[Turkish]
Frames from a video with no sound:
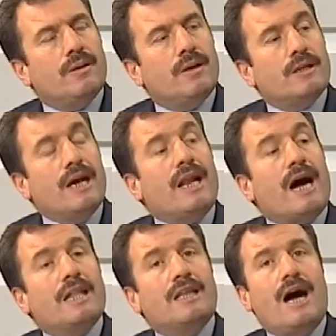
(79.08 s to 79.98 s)
Yani
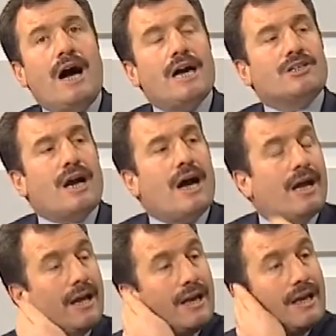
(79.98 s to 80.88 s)
Allah haşa
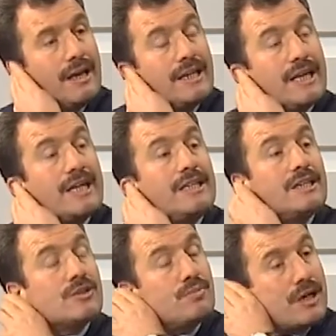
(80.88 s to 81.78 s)
ne
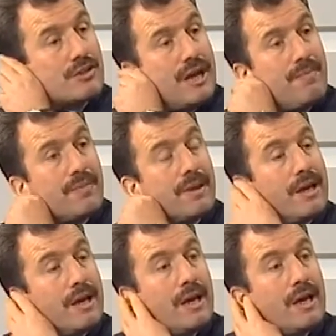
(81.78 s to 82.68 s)
dediniz baştan?
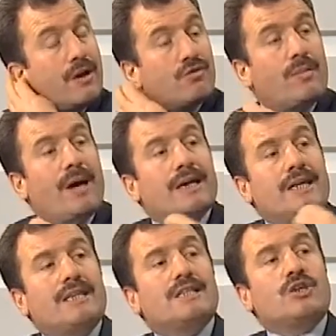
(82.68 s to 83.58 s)
Ve ma
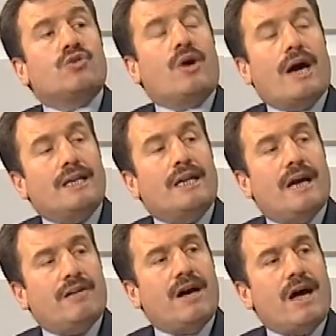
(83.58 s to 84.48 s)
yandiku anil
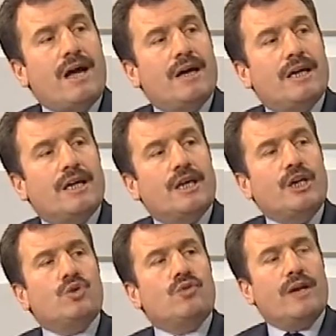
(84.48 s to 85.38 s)
heva
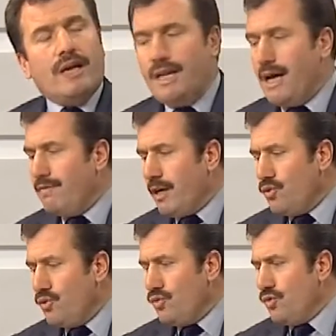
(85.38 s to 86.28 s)
in huve illa
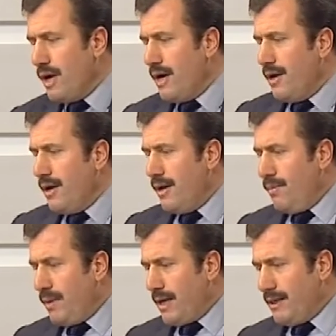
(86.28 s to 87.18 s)
vahyun yuha.
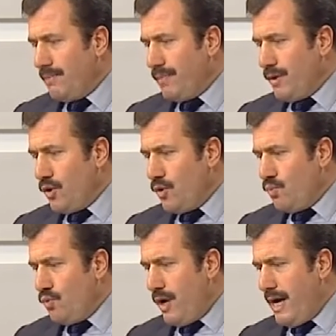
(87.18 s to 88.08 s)
Bakın
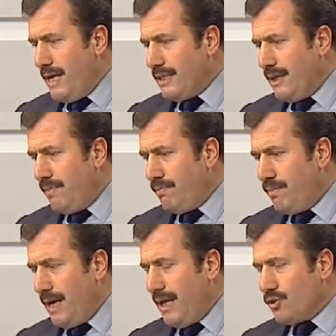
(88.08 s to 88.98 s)
bu ayete
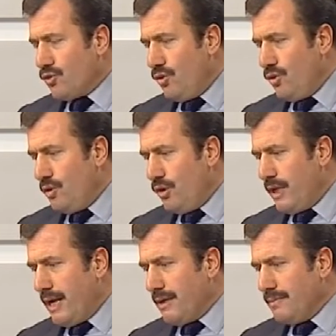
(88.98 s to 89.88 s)
bağlantılı
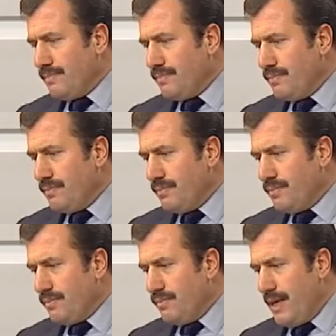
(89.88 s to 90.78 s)
olarak
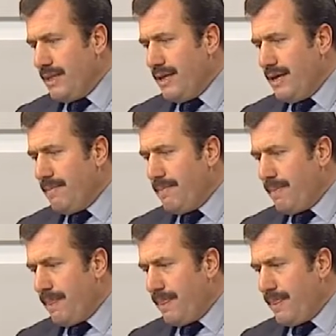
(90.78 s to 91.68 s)
ben de
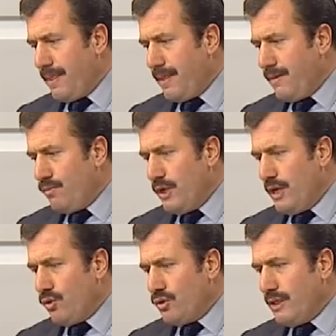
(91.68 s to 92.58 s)
buraya
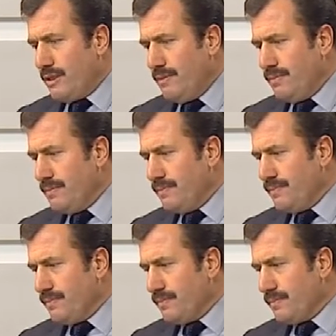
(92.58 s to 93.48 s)
not ettim.
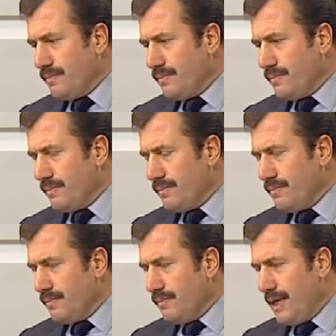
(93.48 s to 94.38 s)

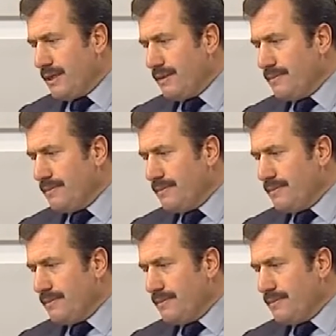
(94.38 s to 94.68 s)
Bakın.